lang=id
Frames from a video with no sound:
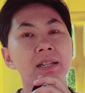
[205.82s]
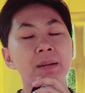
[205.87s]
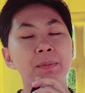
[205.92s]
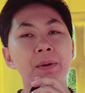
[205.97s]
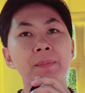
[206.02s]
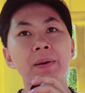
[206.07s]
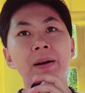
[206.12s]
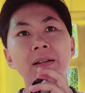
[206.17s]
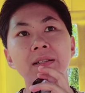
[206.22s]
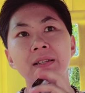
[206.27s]
ya
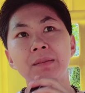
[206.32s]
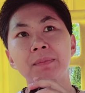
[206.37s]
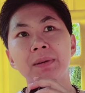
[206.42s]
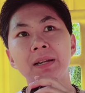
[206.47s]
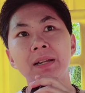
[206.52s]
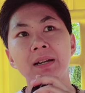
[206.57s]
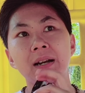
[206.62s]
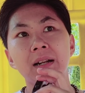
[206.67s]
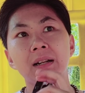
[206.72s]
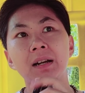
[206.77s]
memang sih
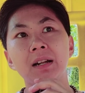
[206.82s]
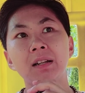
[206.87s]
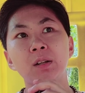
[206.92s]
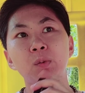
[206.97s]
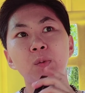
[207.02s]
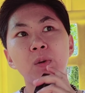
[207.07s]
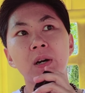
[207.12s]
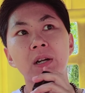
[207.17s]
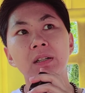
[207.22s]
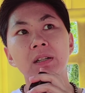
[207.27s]
meninggalkan
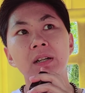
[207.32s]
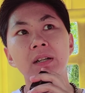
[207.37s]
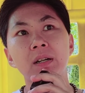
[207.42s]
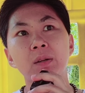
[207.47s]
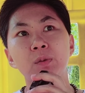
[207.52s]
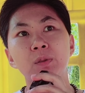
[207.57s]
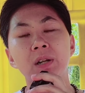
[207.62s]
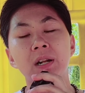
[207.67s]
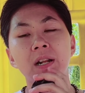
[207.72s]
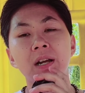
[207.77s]
keluarga
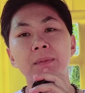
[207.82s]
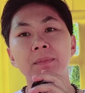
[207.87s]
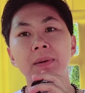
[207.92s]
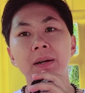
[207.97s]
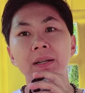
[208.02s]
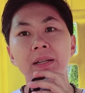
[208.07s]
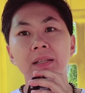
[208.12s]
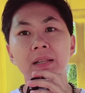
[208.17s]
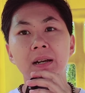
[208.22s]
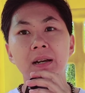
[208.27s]
yang udah
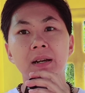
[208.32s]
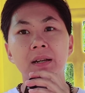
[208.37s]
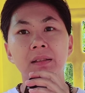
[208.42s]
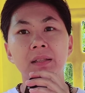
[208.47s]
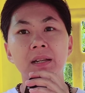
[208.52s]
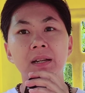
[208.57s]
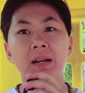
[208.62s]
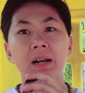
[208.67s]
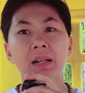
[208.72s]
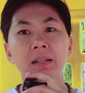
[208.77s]
lama
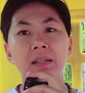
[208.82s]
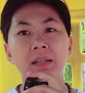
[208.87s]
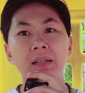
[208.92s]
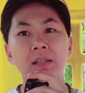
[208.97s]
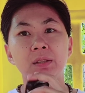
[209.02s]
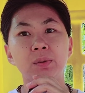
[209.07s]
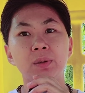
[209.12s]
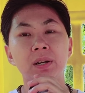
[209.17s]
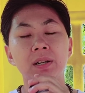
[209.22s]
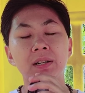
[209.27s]
kita
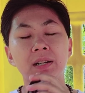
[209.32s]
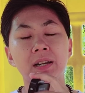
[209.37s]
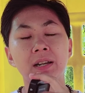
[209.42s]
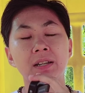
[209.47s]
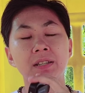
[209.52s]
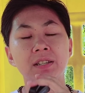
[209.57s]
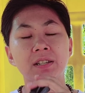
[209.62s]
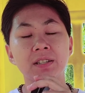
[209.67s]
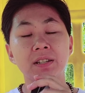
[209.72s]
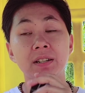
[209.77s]
tinggali itu kan
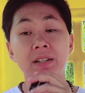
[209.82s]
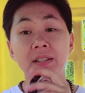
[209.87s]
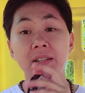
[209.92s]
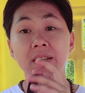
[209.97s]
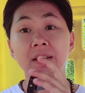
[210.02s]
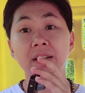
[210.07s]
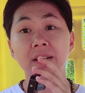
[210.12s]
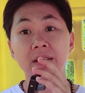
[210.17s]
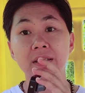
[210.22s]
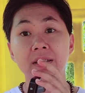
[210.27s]
kayaknya
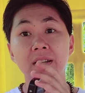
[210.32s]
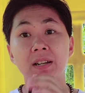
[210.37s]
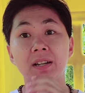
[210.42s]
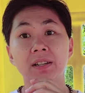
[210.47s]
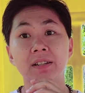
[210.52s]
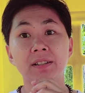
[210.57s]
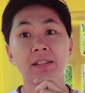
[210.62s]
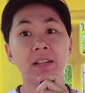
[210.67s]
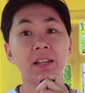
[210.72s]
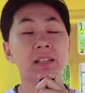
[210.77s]
sedih ya guys ya
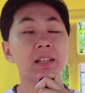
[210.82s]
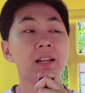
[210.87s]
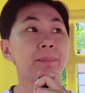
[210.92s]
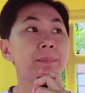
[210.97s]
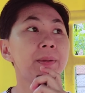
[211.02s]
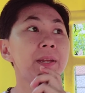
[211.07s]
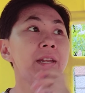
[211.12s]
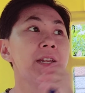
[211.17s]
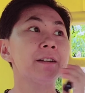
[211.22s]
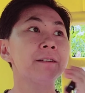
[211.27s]
ya
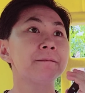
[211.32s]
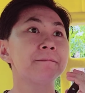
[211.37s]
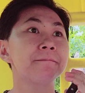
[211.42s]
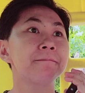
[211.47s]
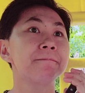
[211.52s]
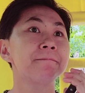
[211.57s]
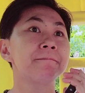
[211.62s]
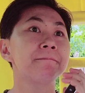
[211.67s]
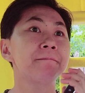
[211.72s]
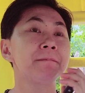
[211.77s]
tapi
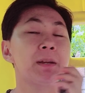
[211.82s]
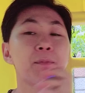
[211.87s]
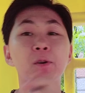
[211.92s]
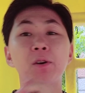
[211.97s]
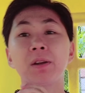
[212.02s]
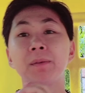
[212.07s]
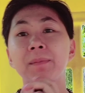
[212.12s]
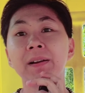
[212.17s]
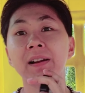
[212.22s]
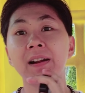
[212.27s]
ya
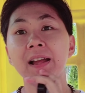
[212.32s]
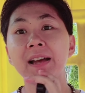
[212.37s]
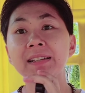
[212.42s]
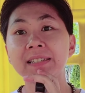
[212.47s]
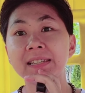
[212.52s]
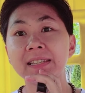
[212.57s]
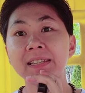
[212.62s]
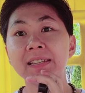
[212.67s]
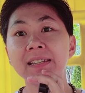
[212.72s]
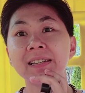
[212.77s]
mau gimana
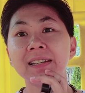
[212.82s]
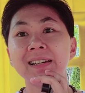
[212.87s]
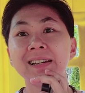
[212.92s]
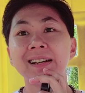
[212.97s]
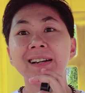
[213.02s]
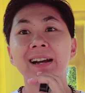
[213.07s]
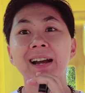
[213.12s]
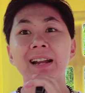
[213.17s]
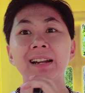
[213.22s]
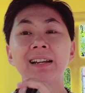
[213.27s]
lagi
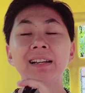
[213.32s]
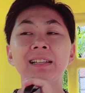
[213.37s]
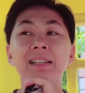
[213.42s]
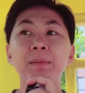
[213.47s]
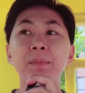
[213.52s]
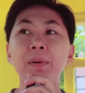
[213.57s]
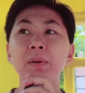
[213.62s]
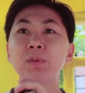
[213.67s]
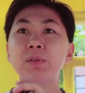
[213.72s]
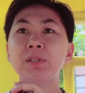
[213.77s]
kadang
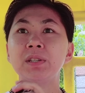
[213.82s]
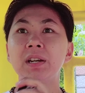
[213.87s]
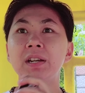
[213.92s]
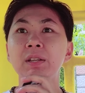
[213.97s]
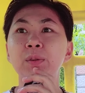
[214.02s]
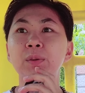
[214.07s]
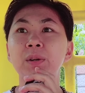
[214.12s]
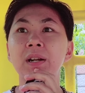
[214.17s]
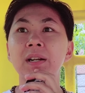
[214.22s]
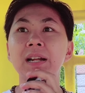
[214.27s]
kita manusia
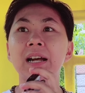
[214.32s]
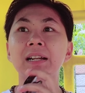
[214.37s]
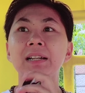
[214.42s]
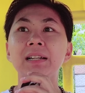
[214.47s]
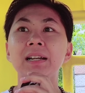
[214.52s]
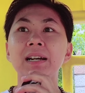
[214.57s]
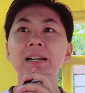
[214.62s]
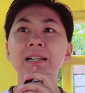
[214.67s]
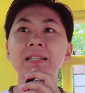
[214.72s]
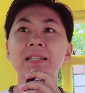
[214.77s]
itu kan
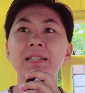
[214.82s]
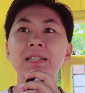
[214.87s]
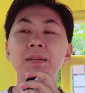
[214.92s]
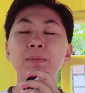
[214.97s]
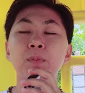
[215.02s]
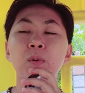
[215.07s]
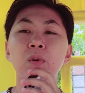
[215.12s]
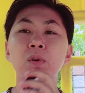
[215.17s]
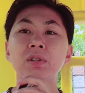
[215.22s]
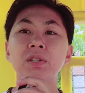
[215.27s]
ada
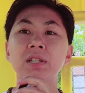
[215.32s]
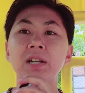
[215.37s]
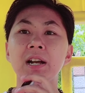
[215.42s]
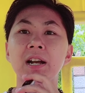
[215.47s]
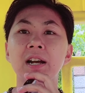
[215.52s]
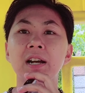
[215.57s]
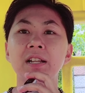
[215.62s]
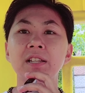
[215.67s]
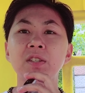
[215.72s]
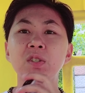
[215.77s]
sisi
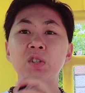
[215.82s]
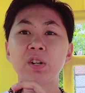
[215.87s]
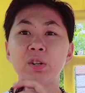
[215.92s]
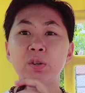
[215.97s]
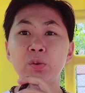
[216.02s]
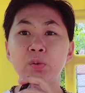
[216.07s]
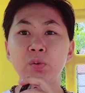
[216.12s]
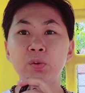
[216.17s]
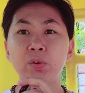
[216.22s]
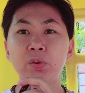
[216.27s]
bosan
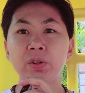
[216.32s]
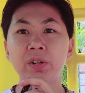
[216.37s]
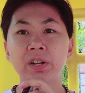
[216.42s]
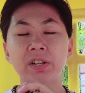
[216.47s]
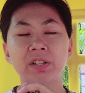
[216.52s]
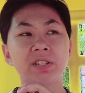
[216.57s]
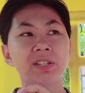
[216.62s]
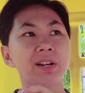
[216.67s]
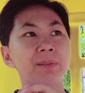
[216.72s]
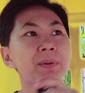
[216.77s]
jenuh
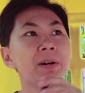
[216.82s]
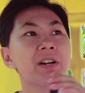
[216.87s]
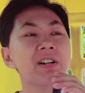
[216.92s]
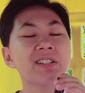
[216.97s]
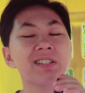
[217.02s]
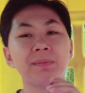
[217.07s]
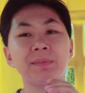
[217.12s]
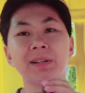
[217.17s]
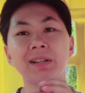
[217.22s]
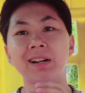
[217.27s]
ya guys ya
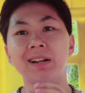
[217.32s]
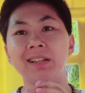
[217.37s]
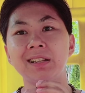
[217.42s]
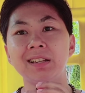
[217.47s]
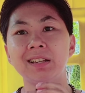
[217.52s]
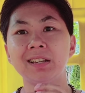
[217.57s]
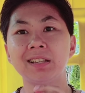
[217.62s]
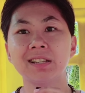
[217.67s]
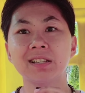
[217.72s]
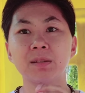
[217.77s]
pekerja migran
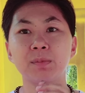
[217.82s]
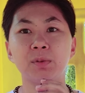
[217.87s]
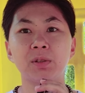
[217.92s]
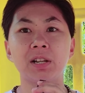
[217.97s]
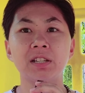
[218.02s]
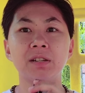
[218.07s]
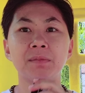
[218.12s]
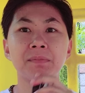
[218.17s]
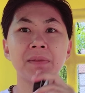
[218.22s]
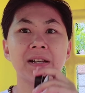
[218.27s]
ini kita
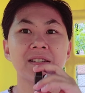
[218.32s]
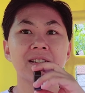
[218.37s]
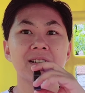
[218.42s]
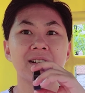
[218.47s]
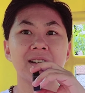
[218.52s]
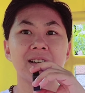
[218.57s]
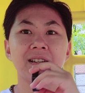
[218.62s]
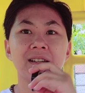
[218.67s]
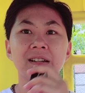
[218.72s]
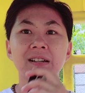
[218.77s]
sebut aja Mbak
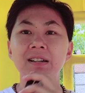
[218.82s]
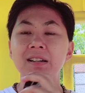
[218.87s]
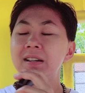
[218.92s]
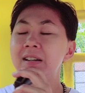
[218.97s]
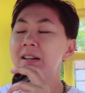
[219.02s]
Sri